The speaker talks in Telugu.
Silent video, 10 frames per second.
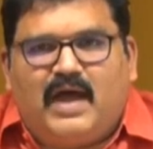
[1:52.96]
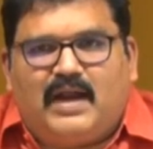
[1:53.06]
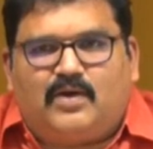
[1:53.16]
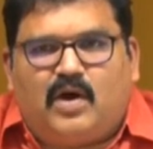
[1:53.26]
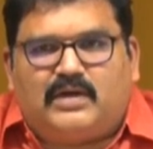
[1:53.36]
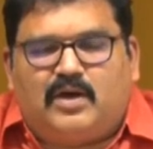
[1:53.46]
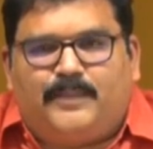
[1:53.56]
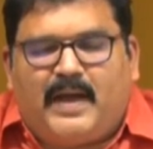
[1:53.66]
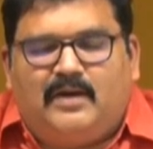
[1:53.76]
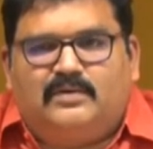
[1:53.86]
వేల కోట్ల
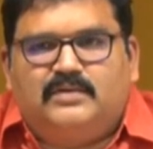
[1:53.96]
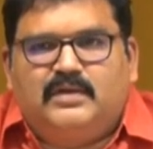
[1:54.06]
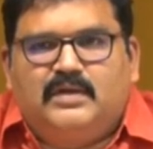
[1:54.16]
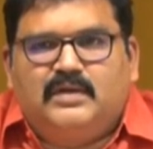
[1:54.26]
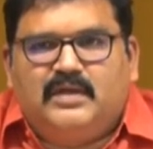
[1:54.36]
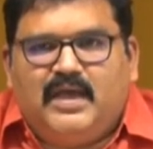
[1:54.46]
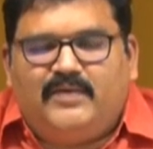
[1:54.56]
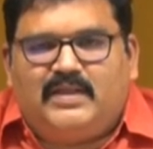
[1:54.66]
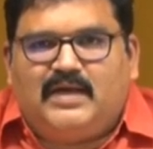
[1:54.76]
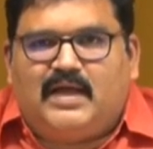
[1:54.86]
రూపాయలు ఏ
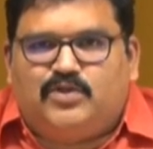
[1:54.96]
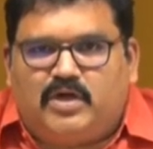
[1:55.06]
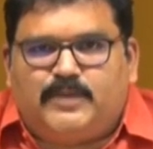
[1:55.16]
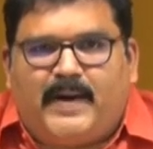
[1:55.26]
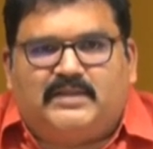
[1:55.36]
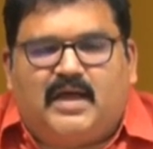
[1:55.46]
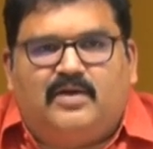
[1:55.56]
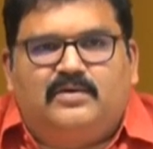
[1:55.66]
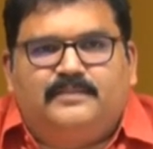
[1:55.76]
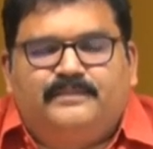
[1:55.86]
విధంగా
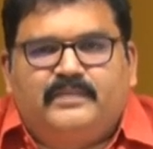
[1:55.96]
దోచిపెడతారు